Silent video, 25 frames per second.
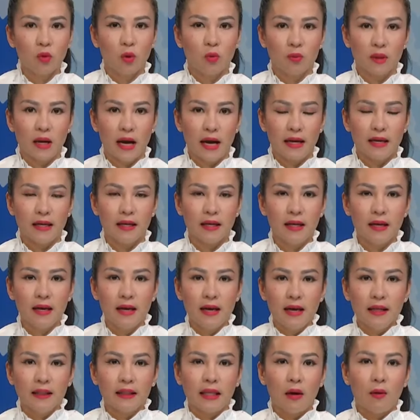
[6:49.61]
cùng ngày,
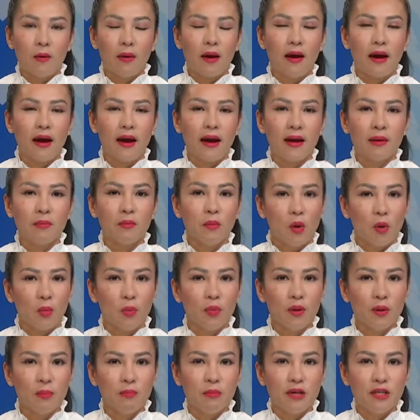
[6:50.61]
tàu Hà An
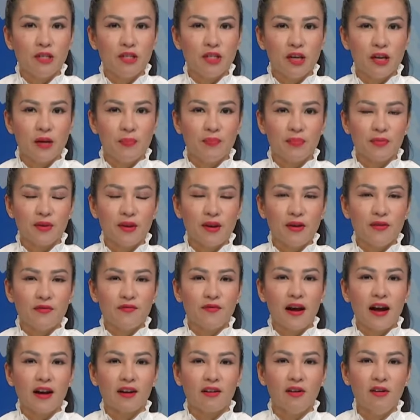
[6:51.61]
1 bị chìm
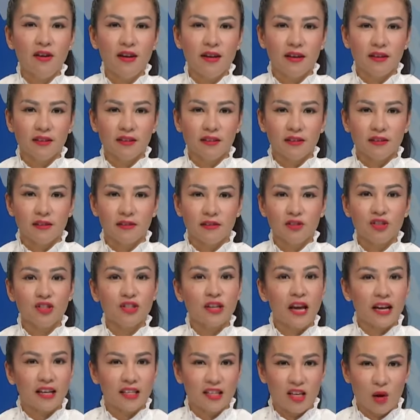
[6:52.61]
và có hiện tượng
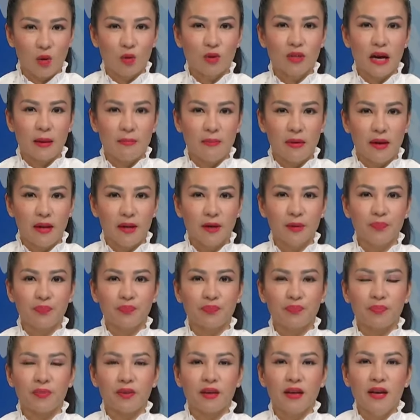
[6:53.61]
tràn dầu ra biển.
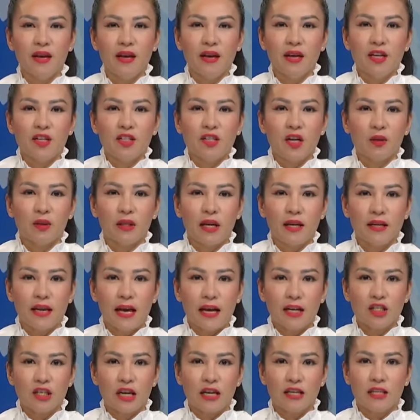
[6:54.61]
Sau tai
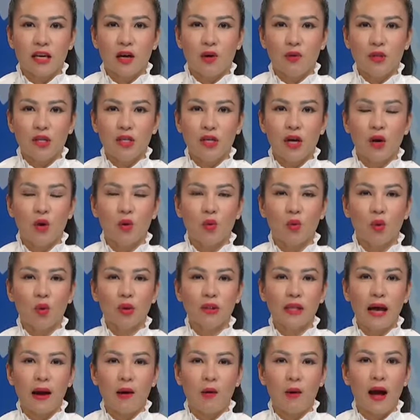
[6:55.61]
nạn tràn dầu DO của
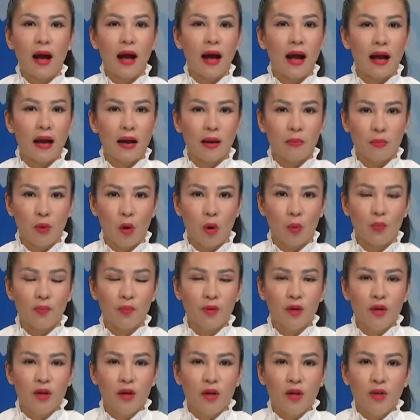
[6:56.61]
tàu Hà An 1,
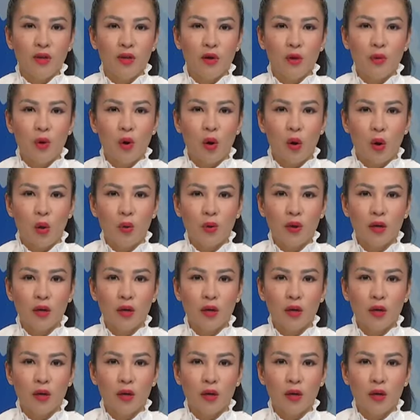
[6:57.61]
nhiều hộ